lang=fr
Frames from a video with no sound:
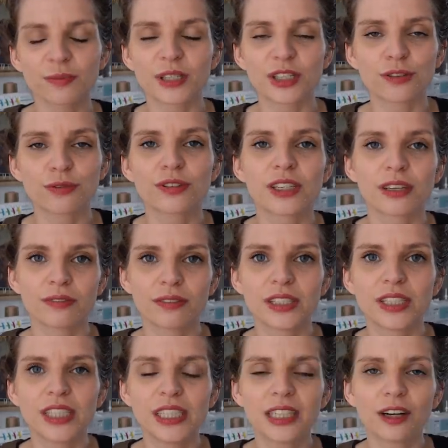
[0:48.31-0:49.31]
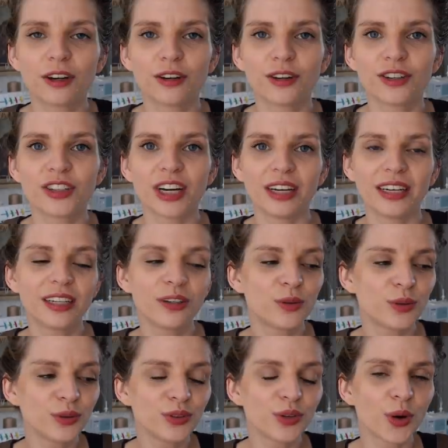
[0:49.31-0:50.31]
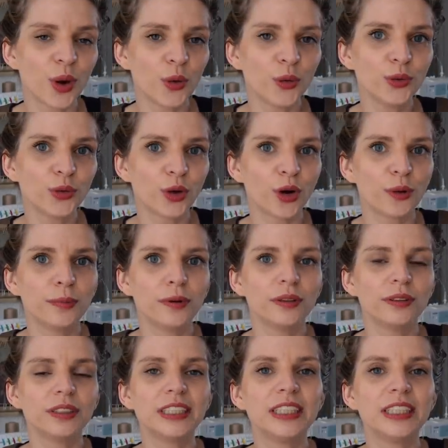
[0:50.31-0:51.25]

mais je vous avais dit que j'allais coudre une robe